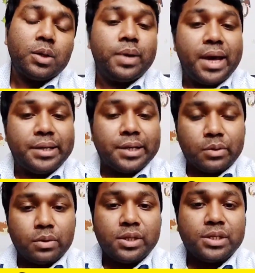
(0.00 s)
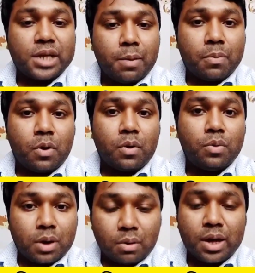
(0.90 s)
তো এই জাতীয় যদি সাপ
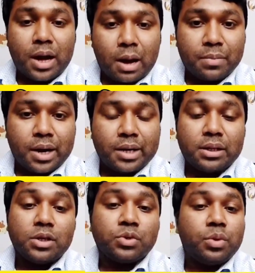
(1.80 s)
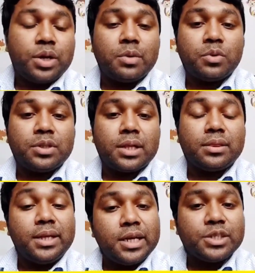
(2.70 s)
কখনো কাউকে কামড়ায় তাহলে শরীরের মধ্যে
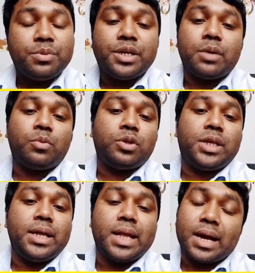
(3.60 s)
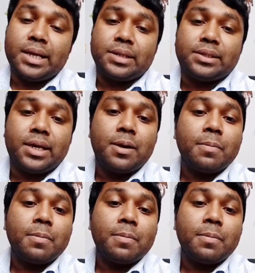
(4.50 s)
তিরিশ মিনিটের মধ্যেই দেখা যাচ্ছে